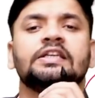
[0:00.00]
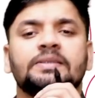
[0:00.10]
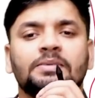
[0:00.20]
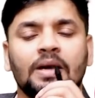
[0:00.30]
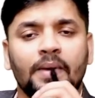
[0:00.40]
से
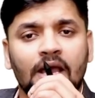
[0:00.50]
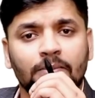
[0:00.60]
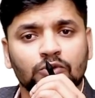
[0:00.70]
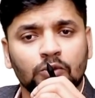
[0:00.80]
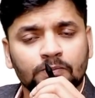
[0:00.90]
बता पाया आप
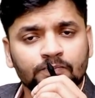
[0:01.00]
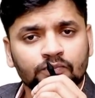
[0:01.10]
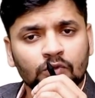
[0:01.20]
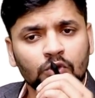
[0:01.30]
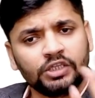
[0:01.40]
इसको
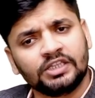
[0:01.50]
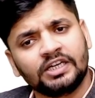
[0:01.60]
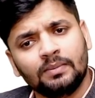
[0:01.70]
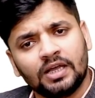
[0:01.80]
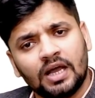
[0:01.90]
कितना
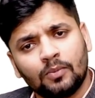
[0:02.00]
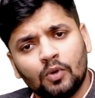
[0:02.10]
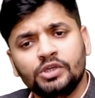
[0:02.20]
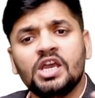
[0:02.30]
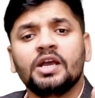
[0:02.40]
टाइम लगा
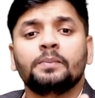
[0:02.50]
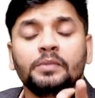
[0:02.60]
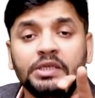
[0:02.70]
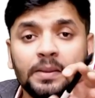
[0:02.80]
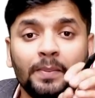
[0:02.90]
आपको ये
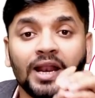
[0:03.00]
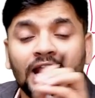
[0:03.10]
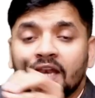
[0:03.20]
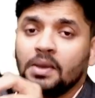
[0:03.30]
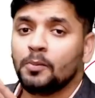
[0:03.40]
ये
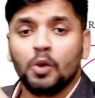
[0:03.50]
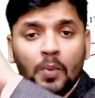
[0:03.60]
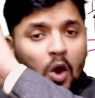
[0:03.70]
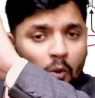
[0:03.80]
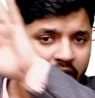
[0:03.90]
बनाने में कोई
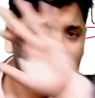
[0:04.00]
पावर पॉइंट